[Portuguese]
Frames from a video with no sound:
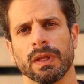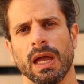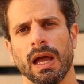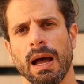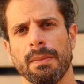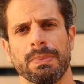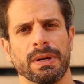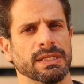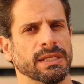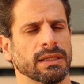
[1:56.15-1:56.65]

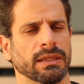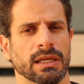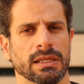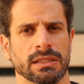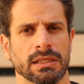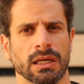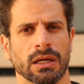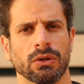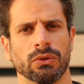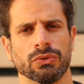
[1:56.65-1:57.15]

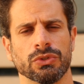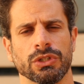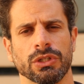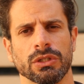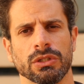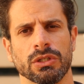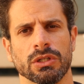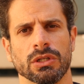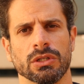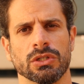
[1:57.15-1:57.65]
apresentação
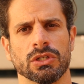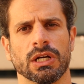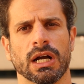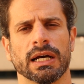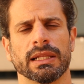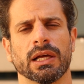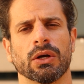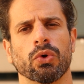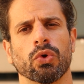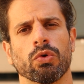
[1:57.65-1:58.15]
de, de, de,
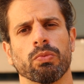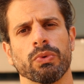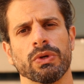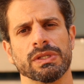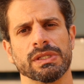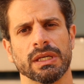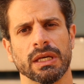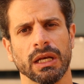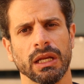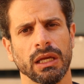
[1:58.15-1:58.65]
cada grupo
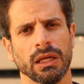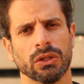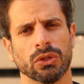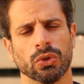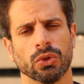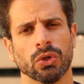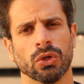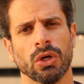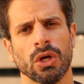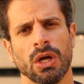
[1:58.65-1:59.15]

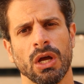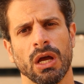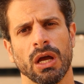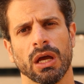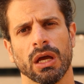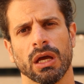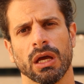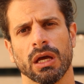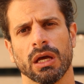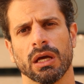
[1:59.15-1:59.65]
inscrito,
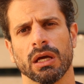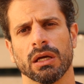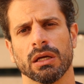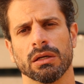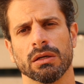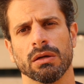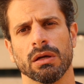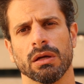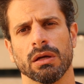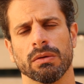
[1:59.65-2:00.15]
é,
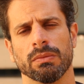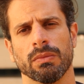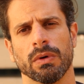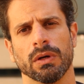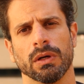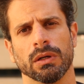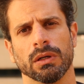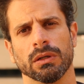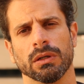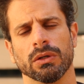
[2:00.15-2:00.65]
é
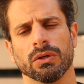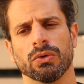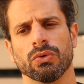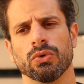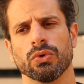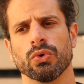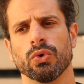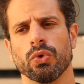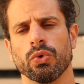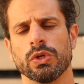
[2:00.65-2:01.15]

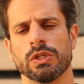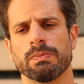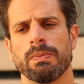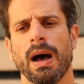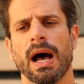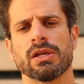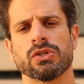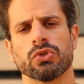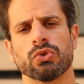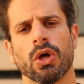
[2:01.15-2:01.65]
o, o,
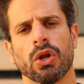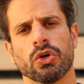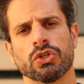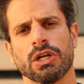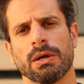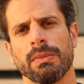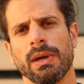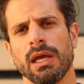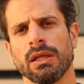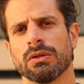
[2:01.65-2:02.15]
espaço do
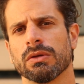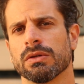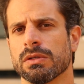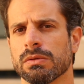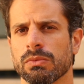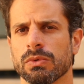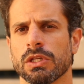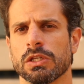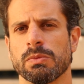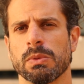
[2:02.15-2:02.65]
alojamento,
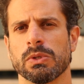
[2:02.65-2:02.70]
muitas